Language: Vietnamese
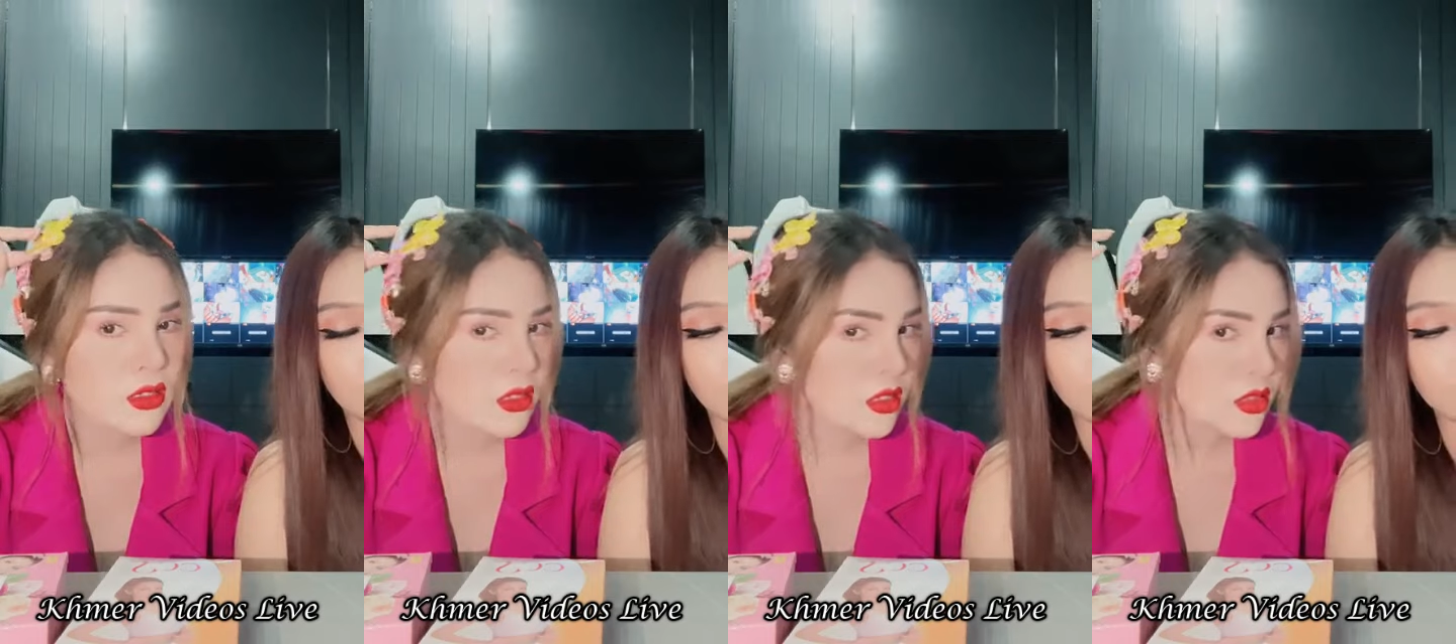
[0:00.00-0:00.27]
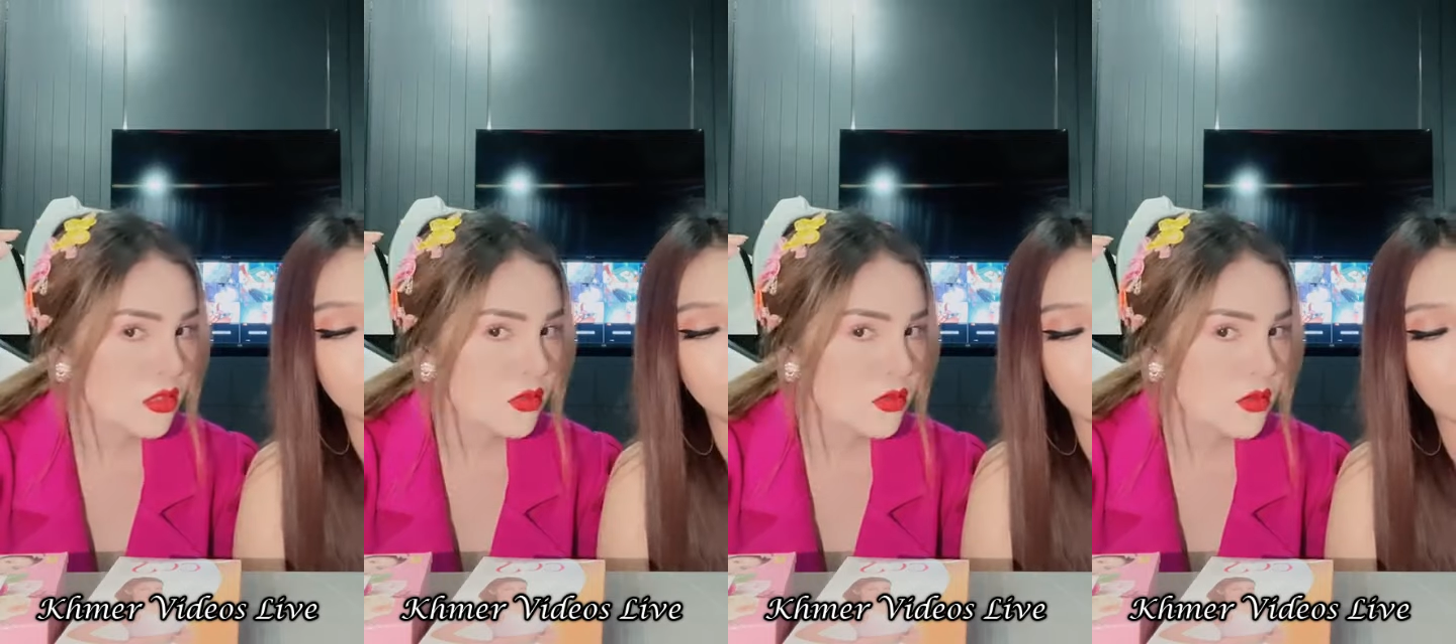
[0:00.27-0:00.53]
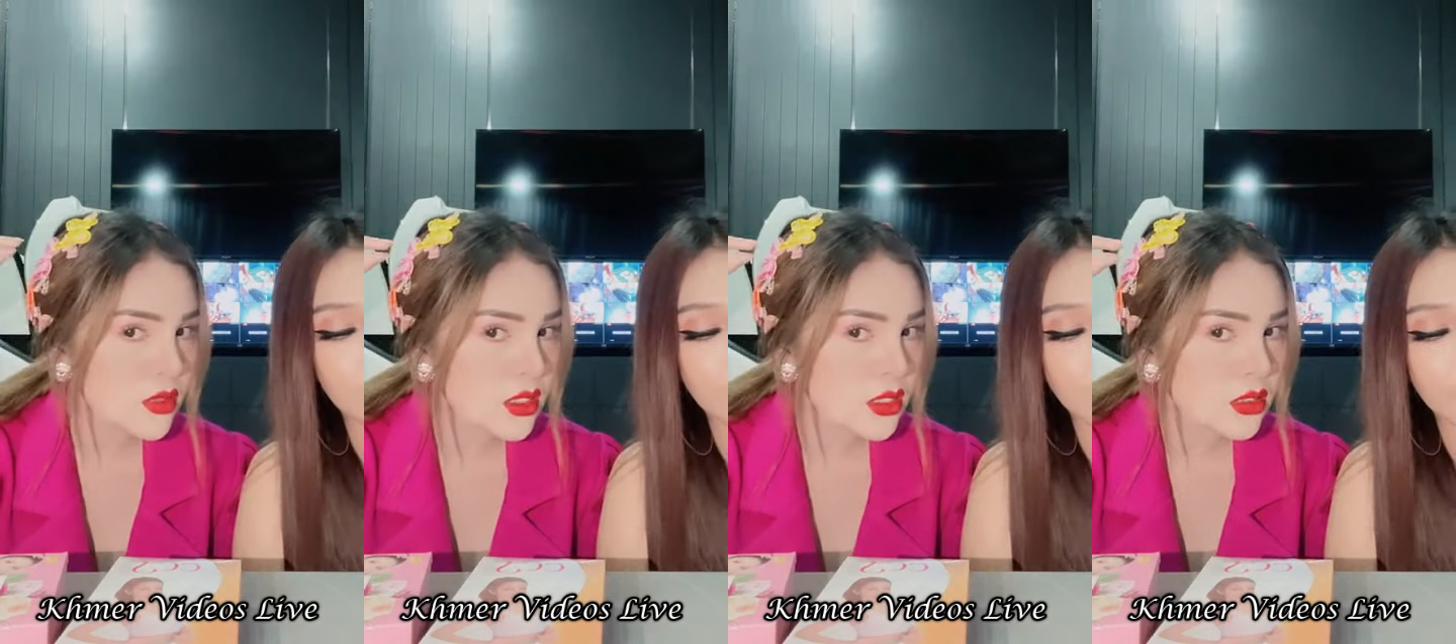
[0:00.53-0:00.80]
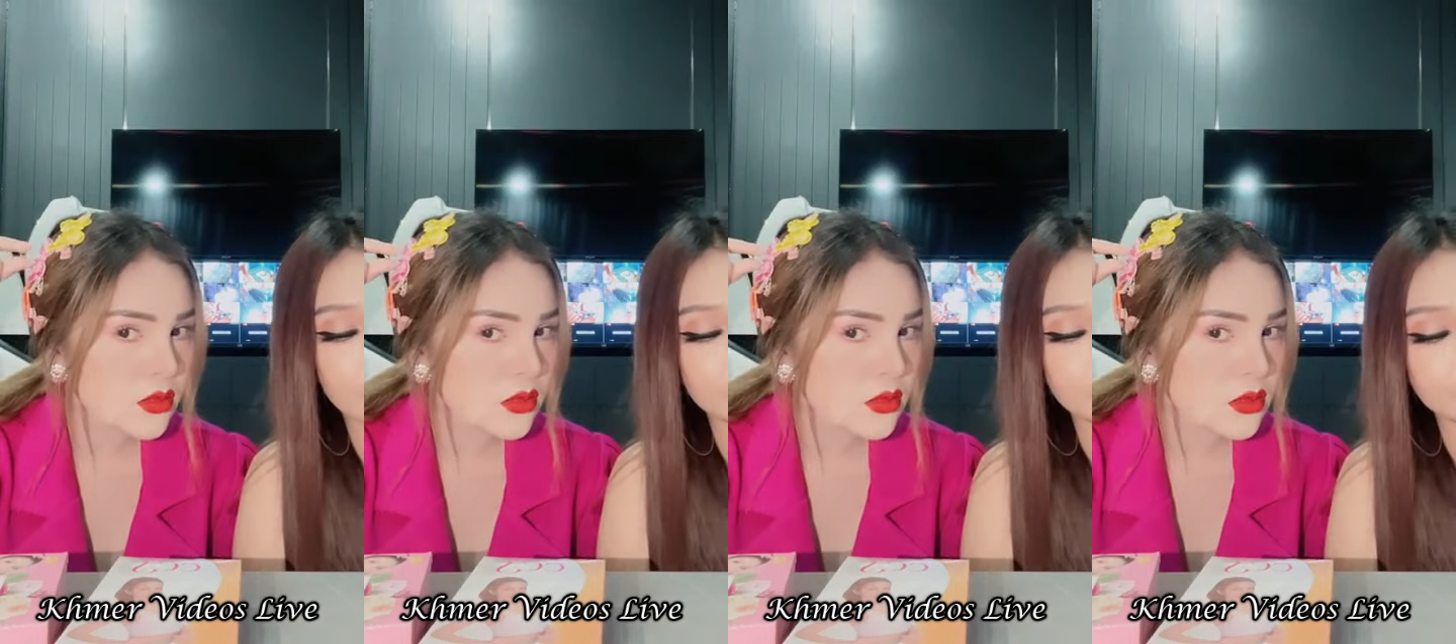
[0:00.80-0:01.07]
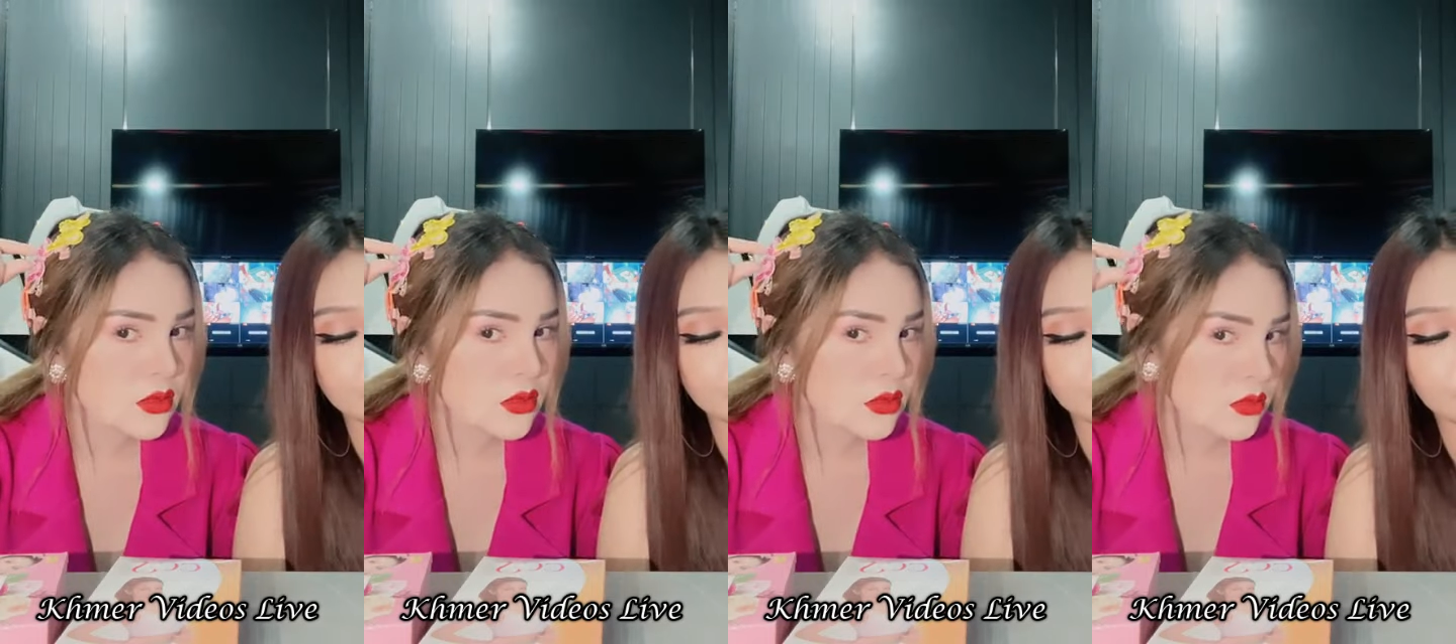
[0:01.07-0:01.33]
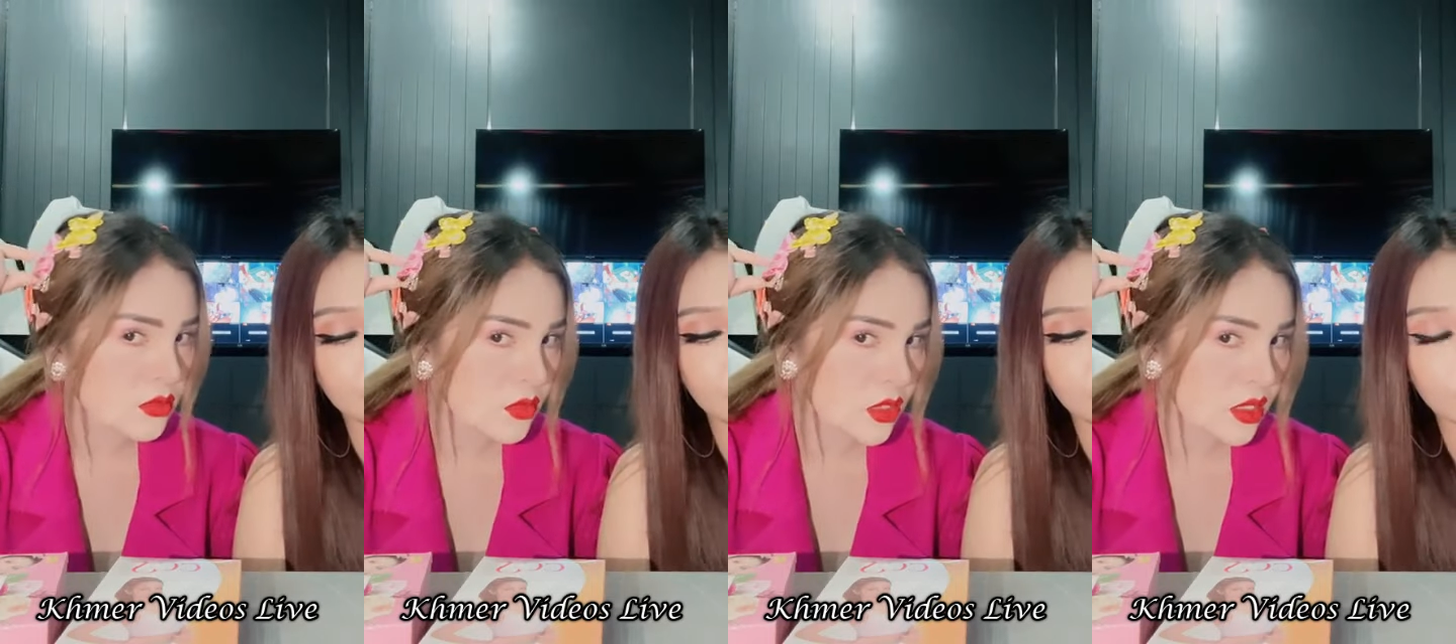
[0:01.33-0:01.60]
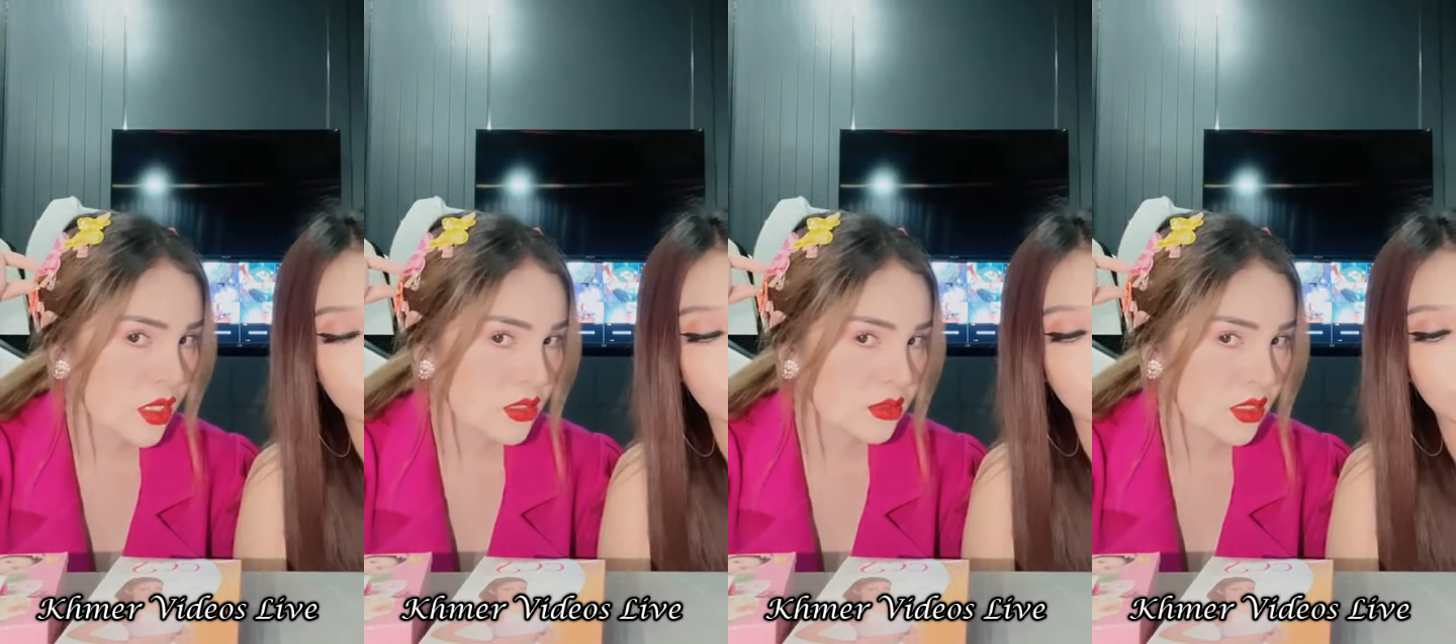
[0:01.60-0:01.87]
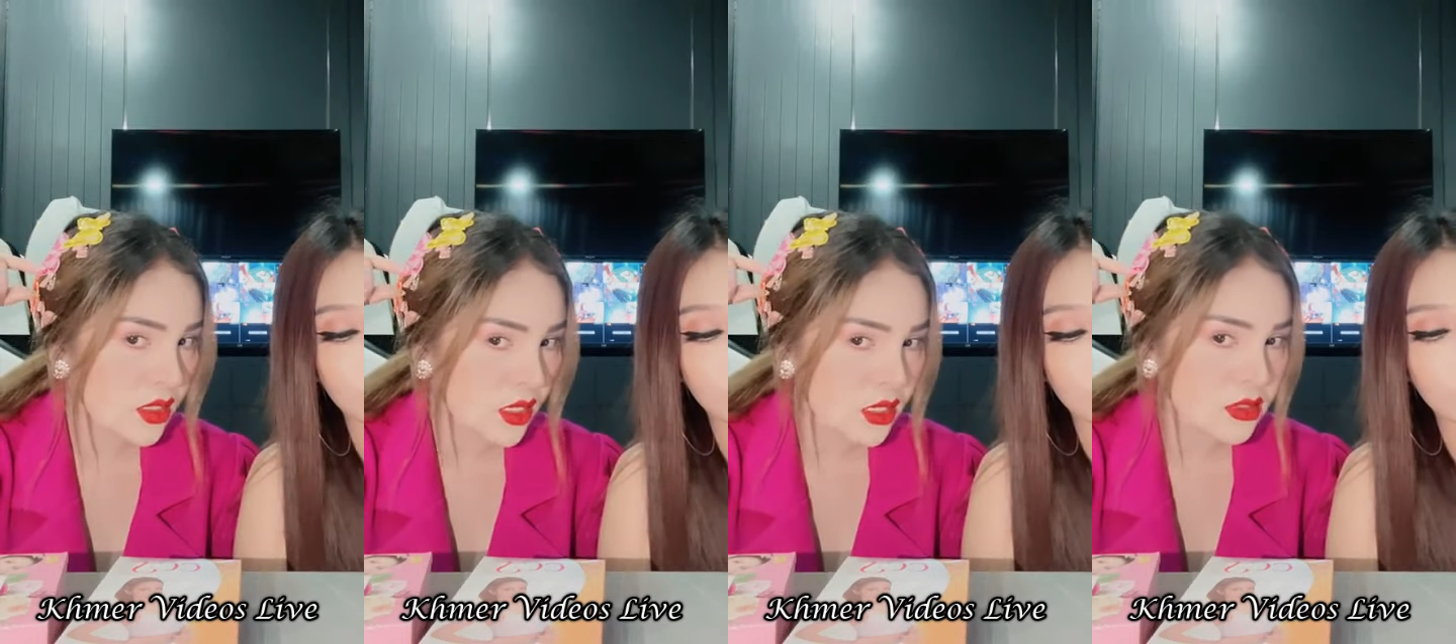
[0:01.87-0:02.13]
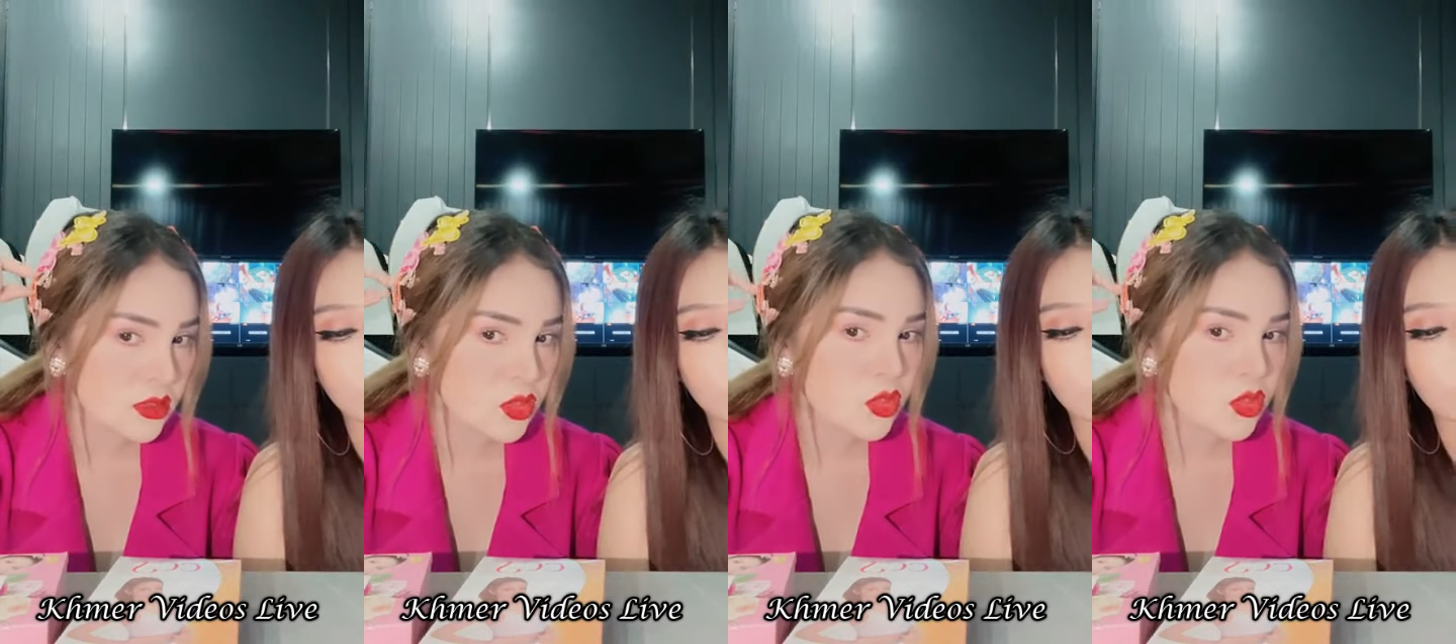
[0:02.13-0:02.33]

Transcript: bởi lý khi bóng thư cao bạn đăng tình nắng